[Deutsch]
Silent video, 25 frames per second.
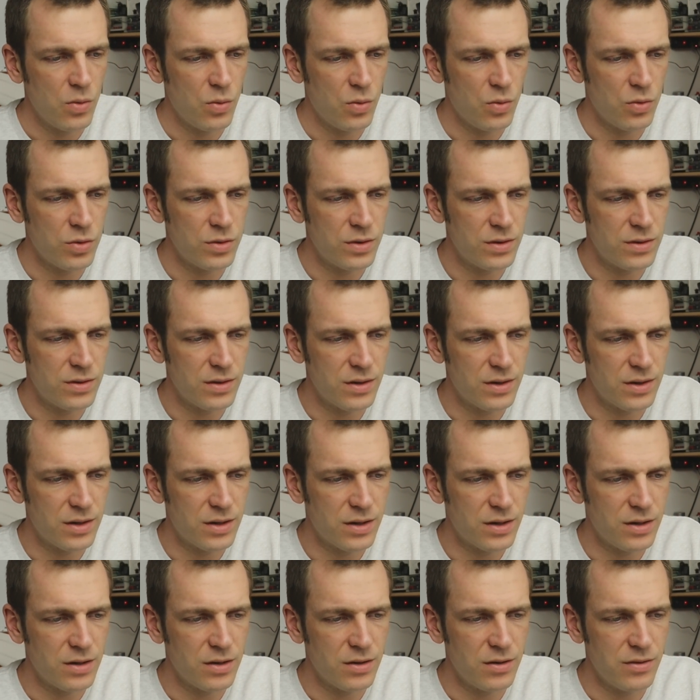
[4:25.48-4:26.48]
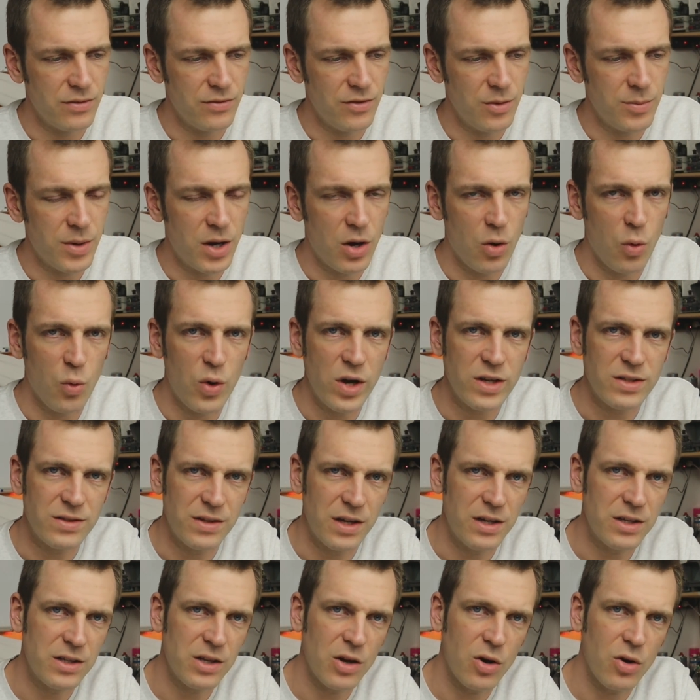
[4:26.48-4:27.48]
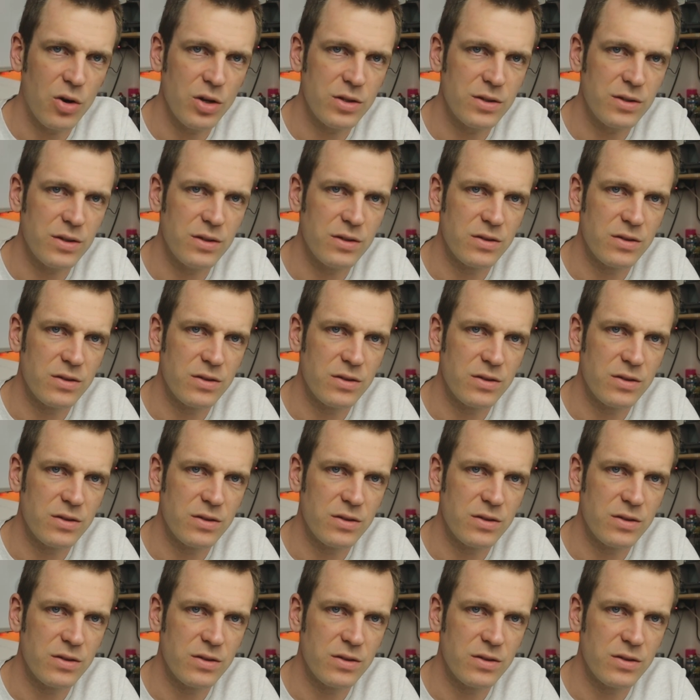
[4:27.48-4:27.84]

Und äh, wenn man ein hohes Delta hat,